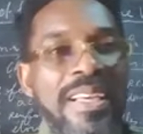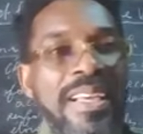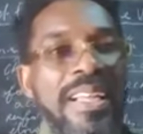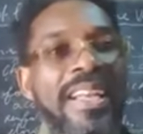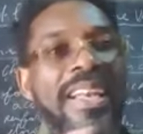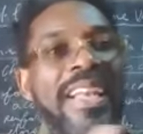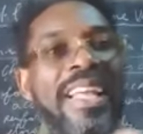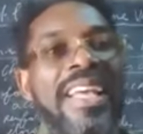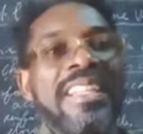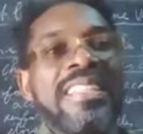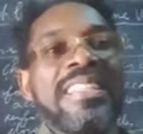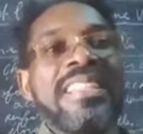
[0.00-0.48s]

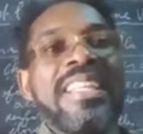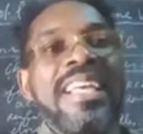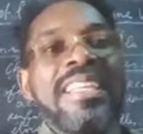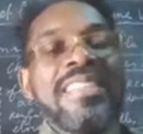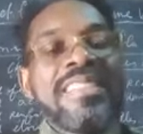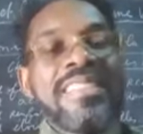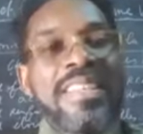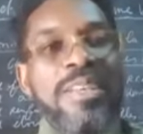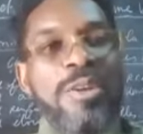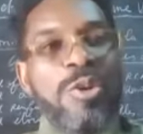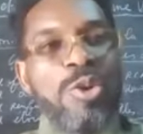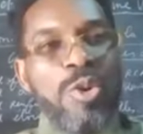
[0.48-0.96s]
L'aide là,
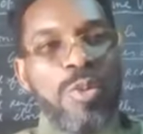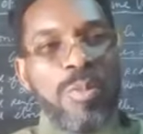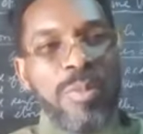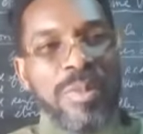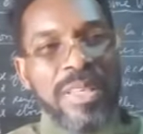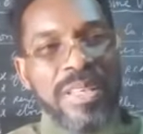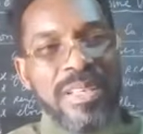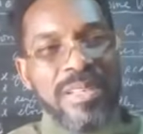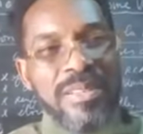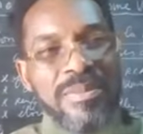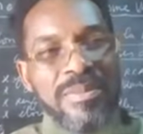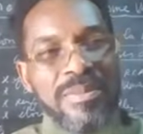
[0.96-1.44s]
c'est
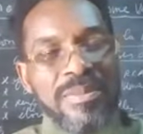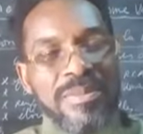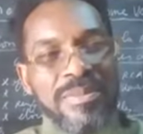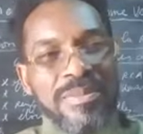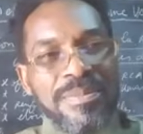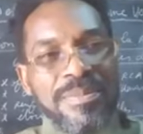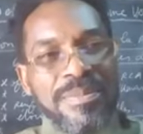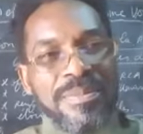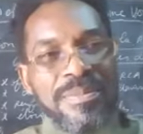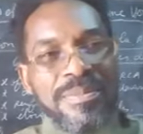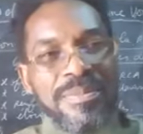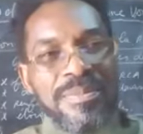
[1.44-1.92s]
combien
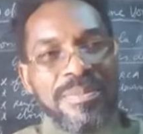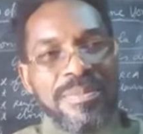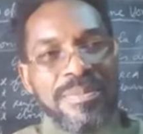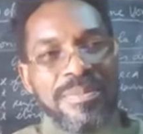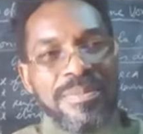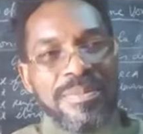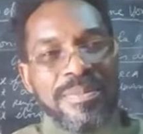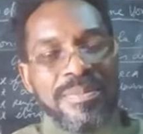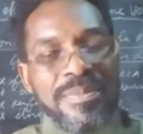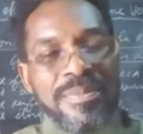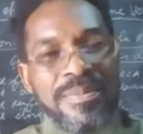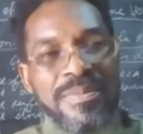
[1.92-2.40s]

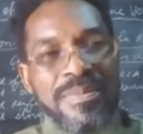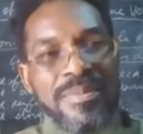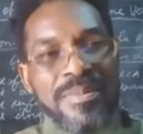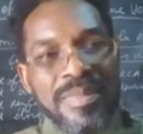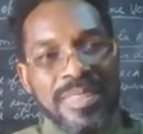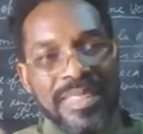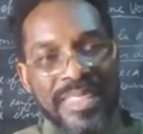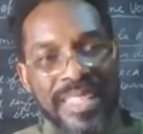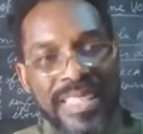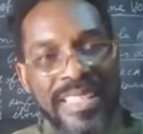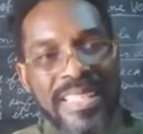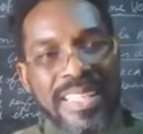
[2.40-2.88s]

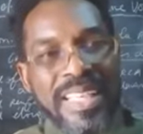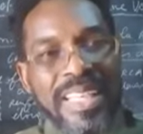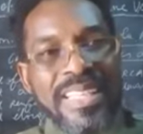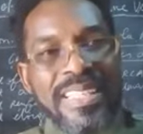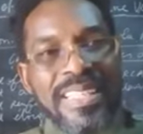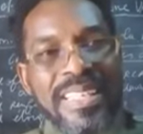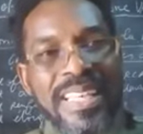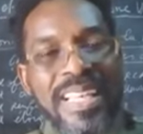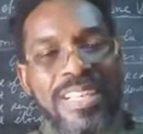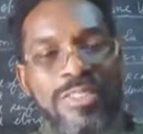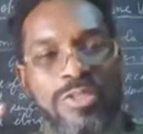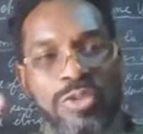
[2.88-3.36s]
cette
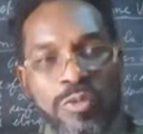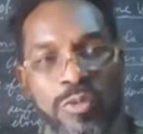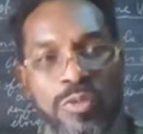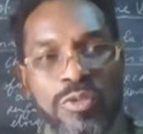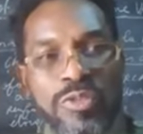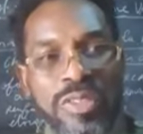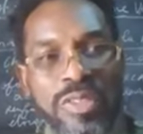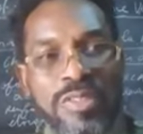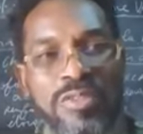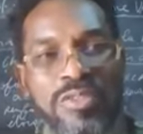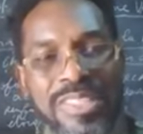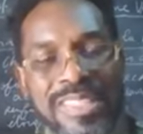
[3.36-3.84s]
aide-là, je
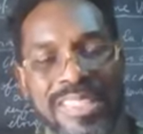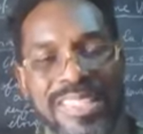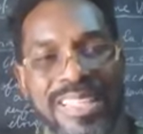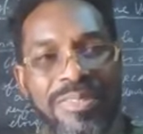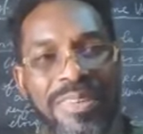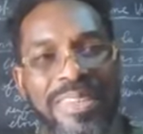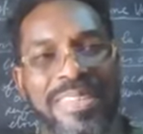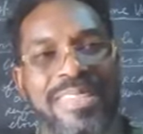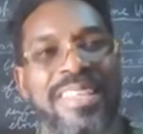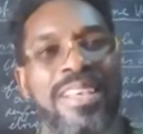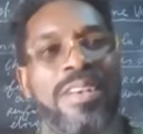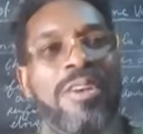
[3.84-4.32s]
voudrais
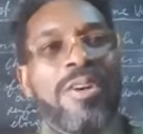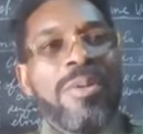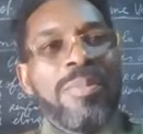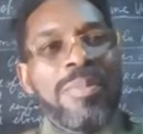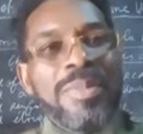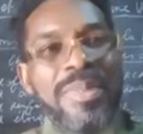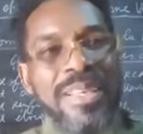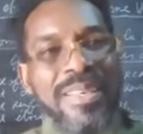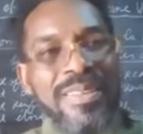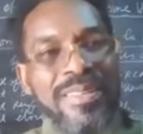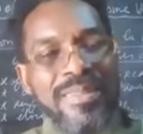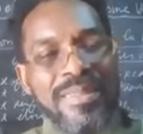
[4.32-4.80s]
savoir c'est
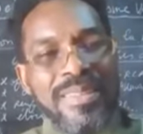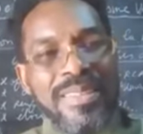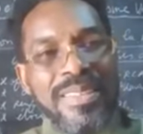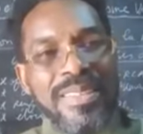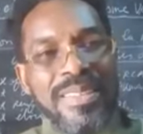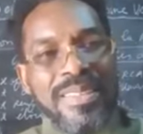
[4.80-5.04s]
combien.